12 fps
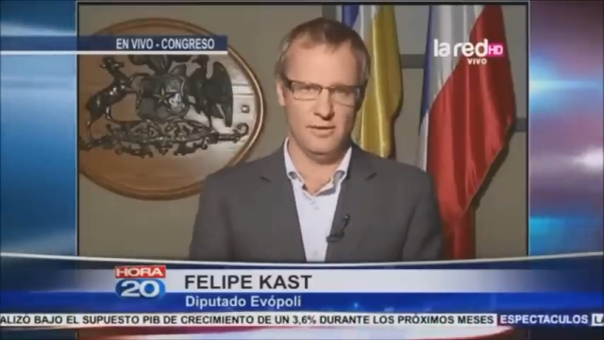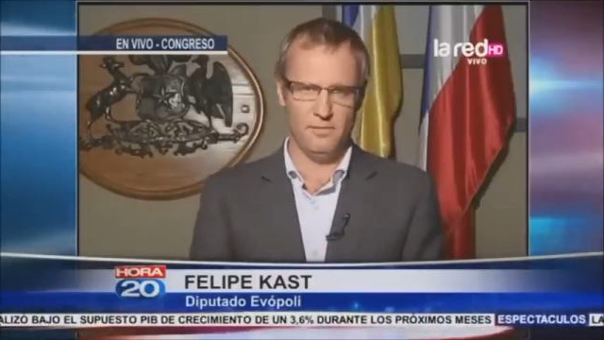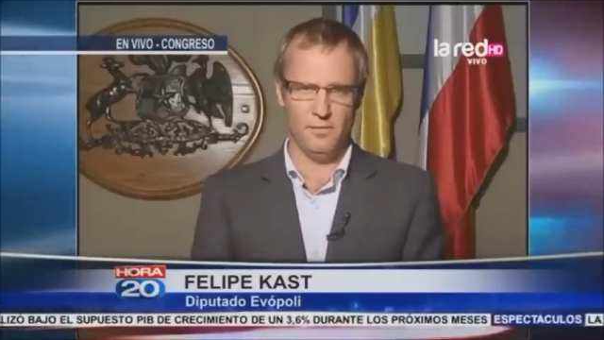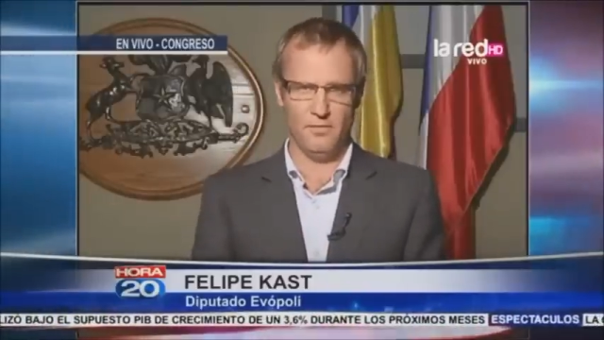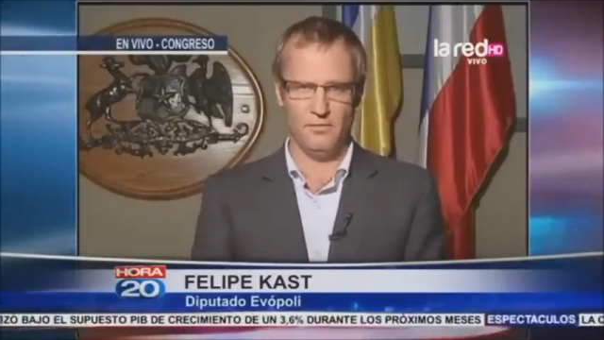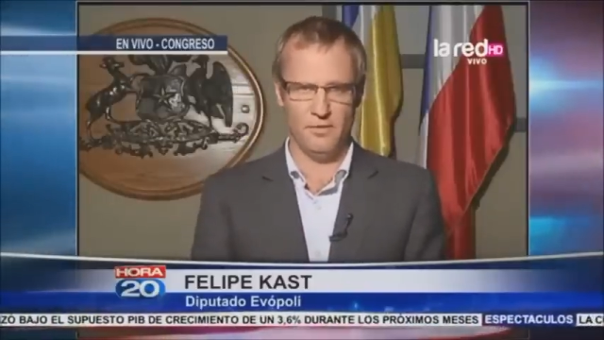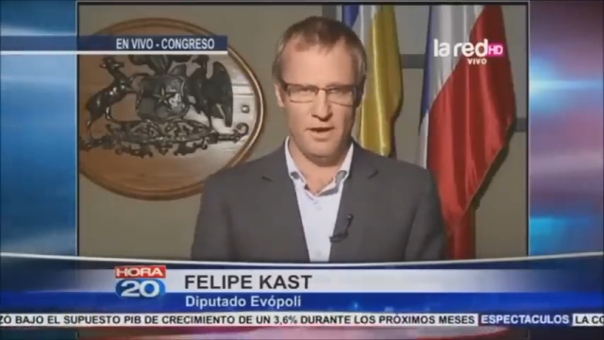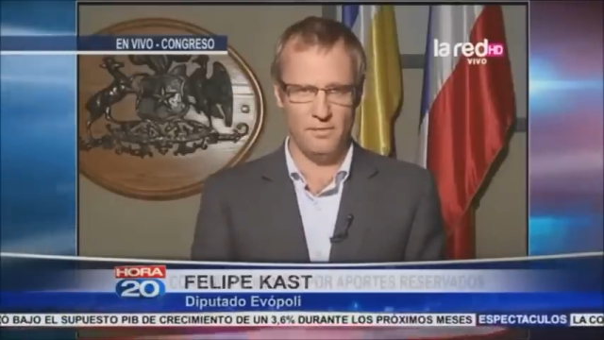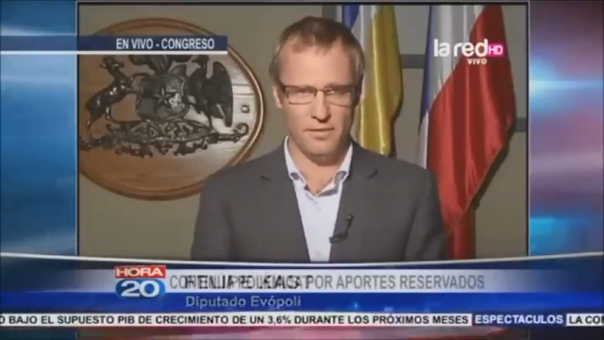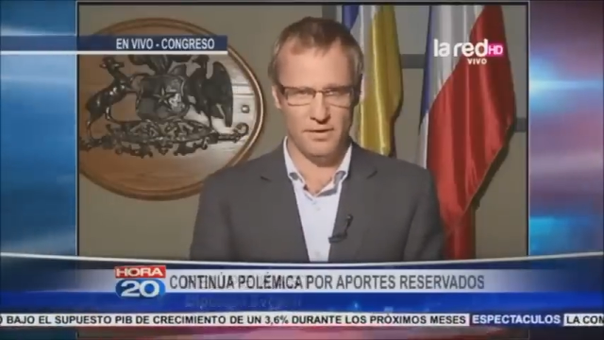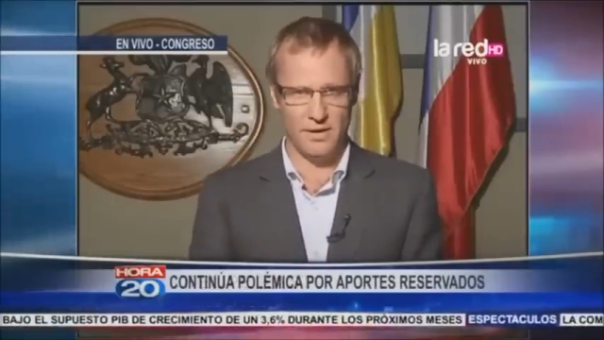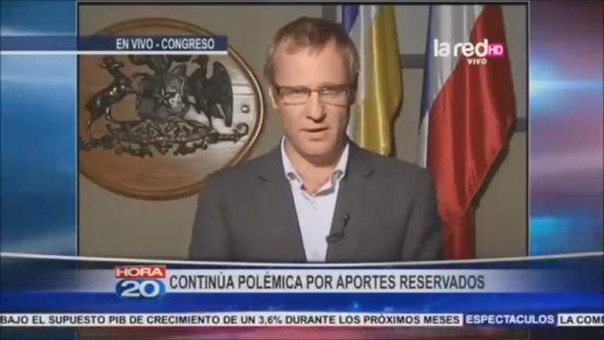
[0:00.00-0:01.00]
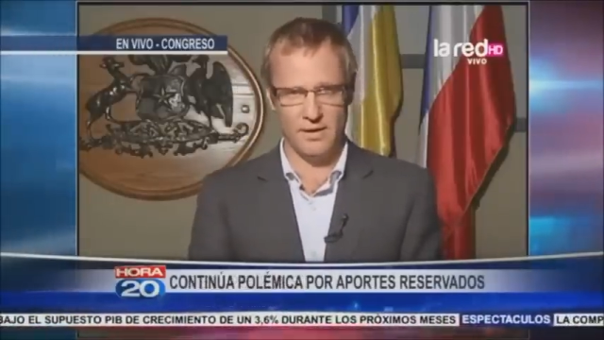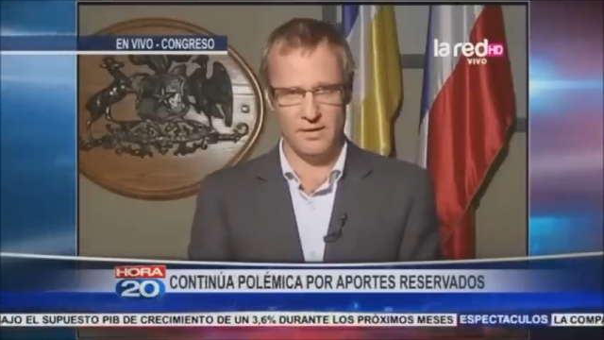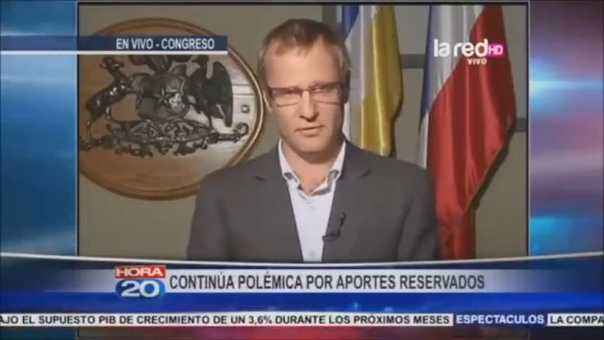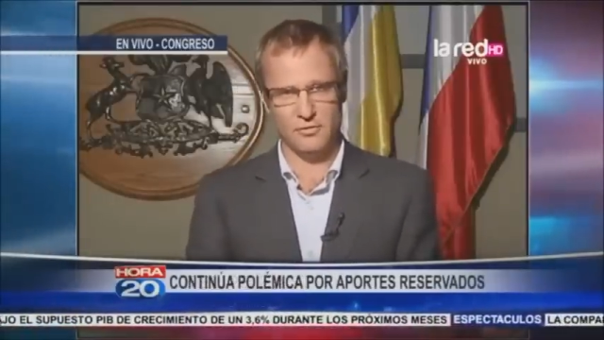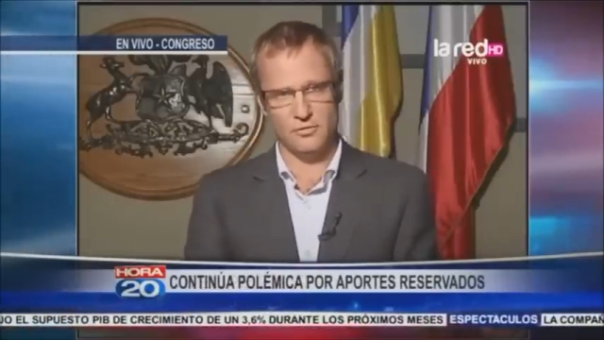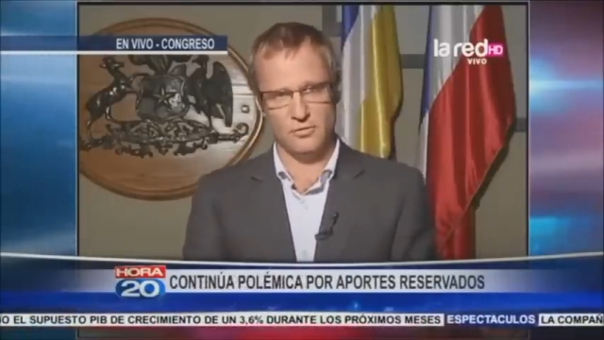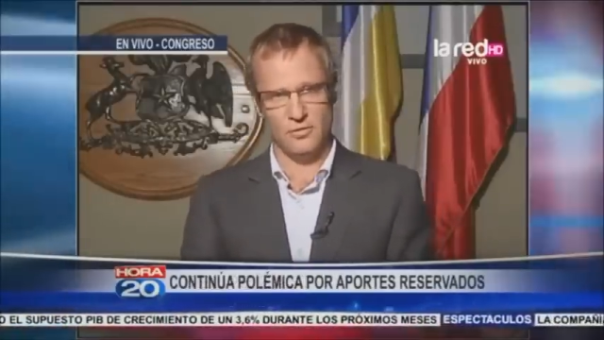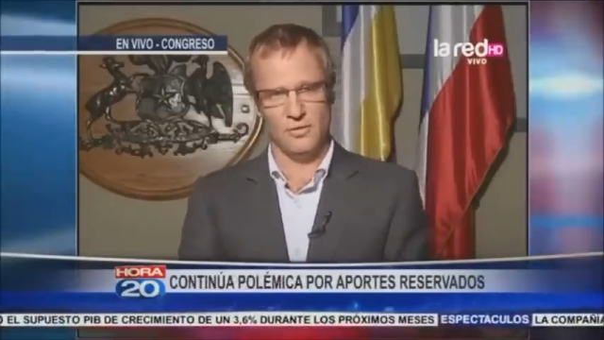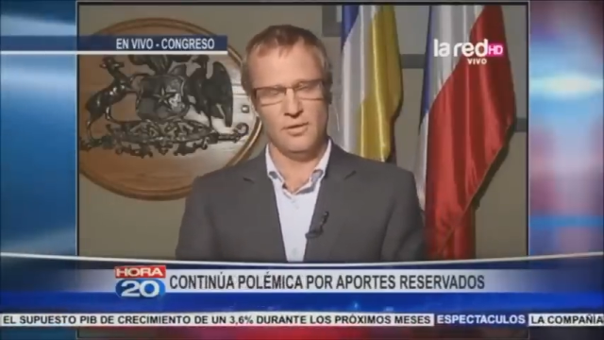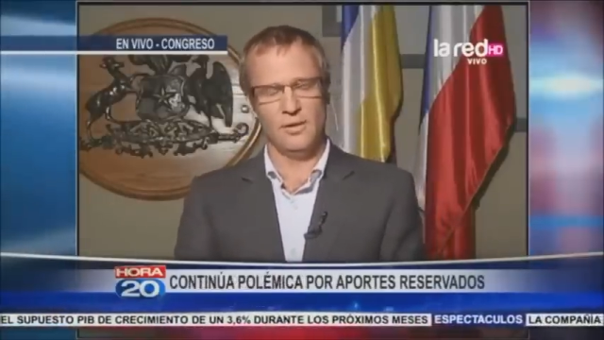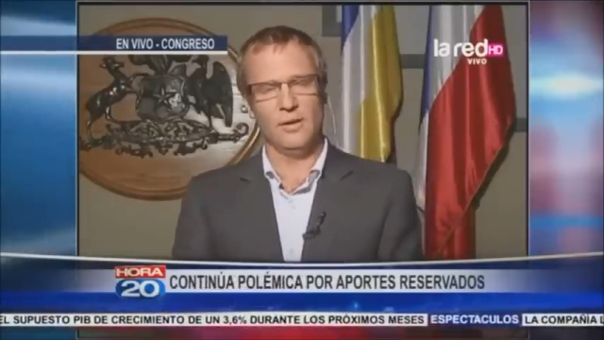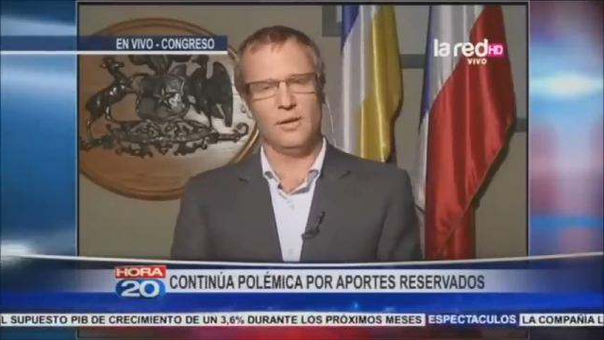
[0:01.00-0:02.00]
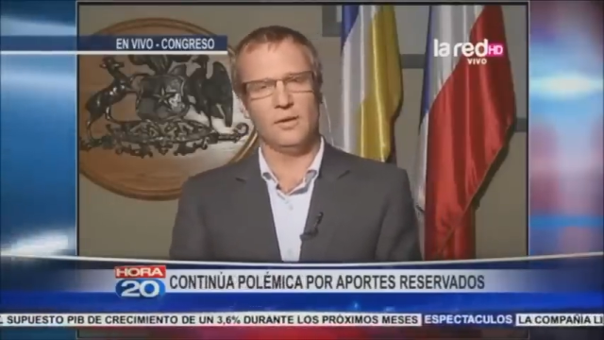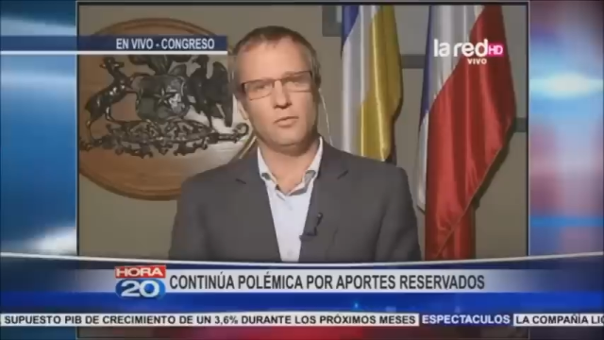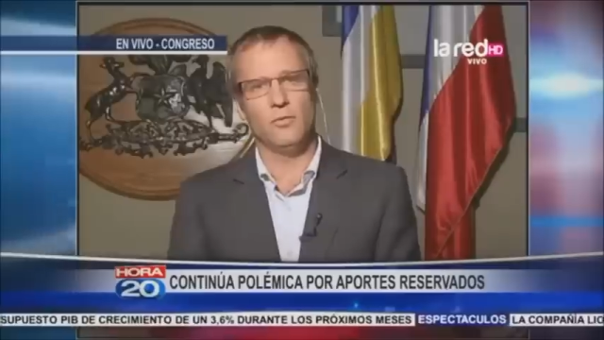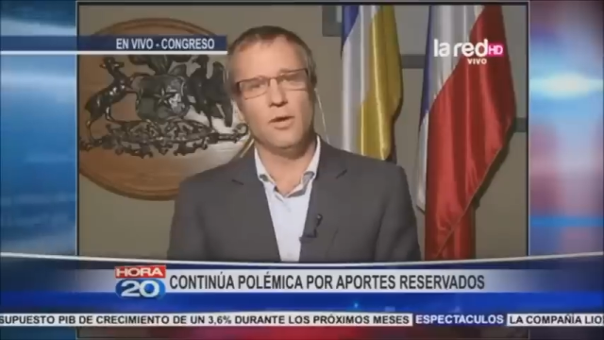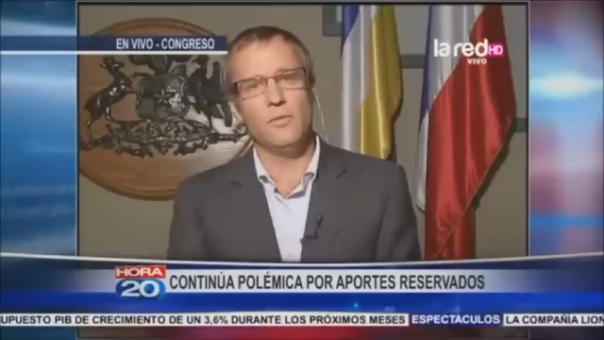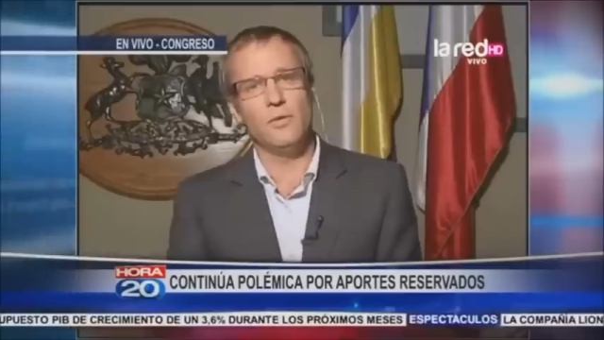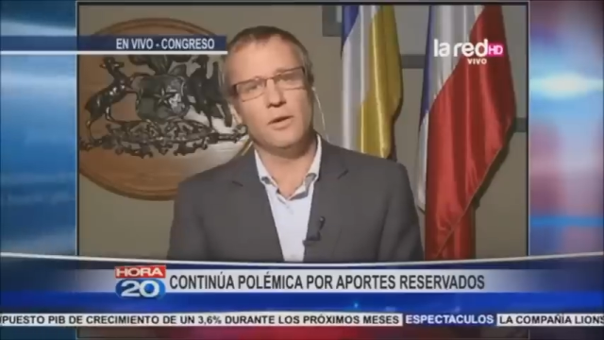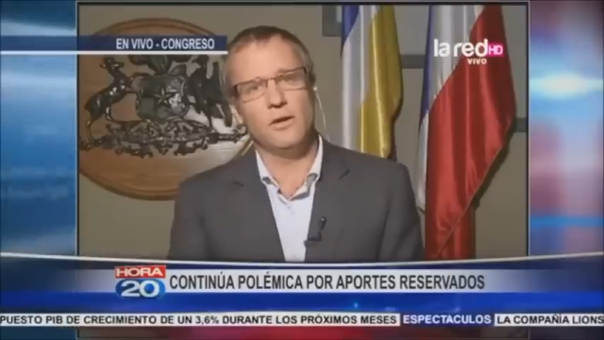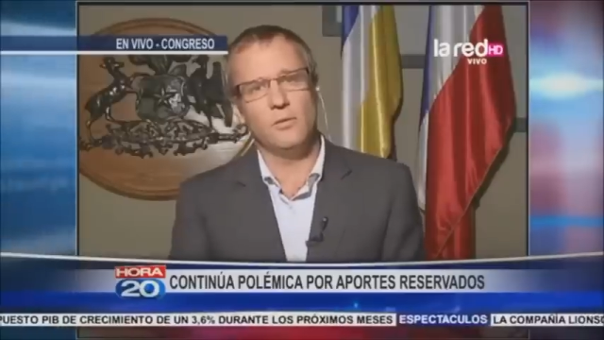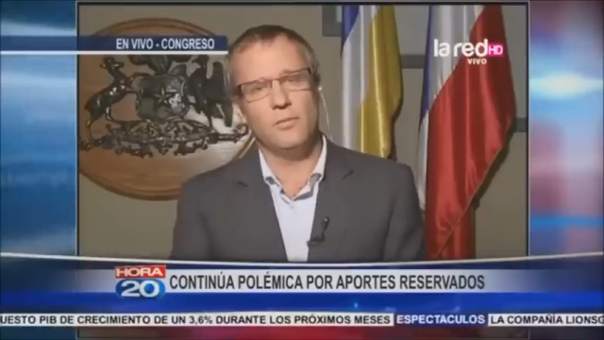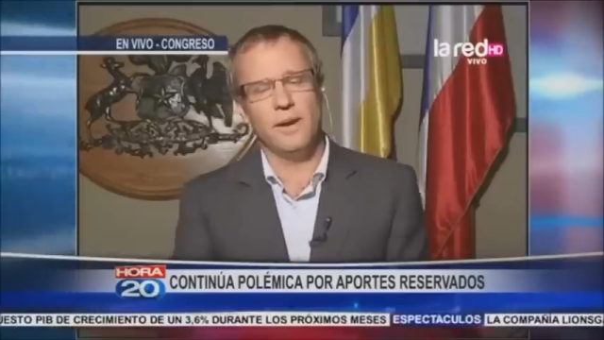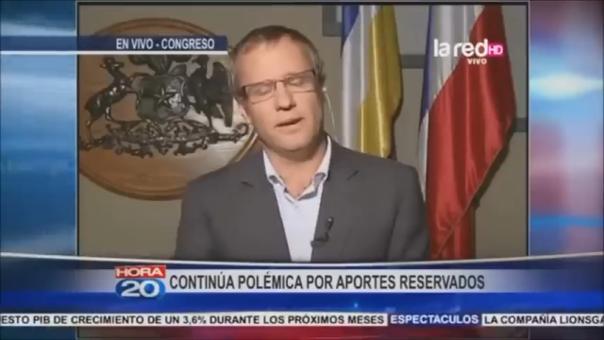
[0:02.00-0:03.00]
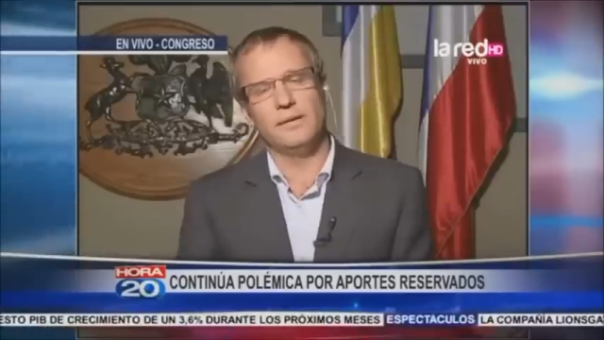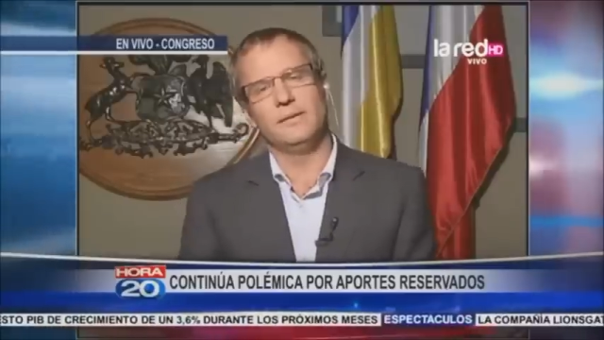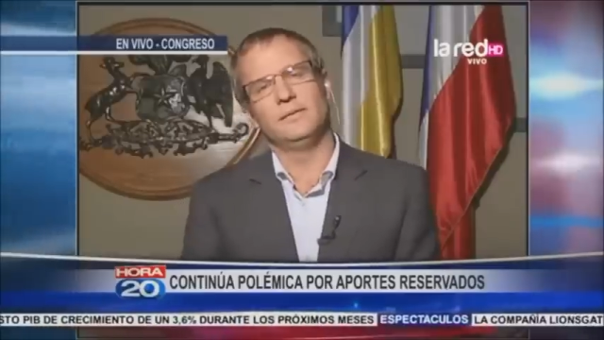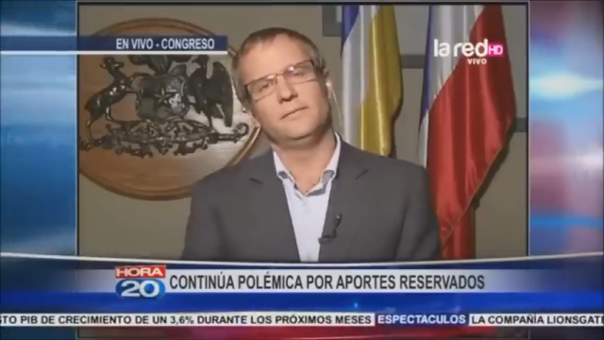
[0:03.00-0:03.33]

ni tampoco fue una de las puertas que nosotros tuvimos que golpear.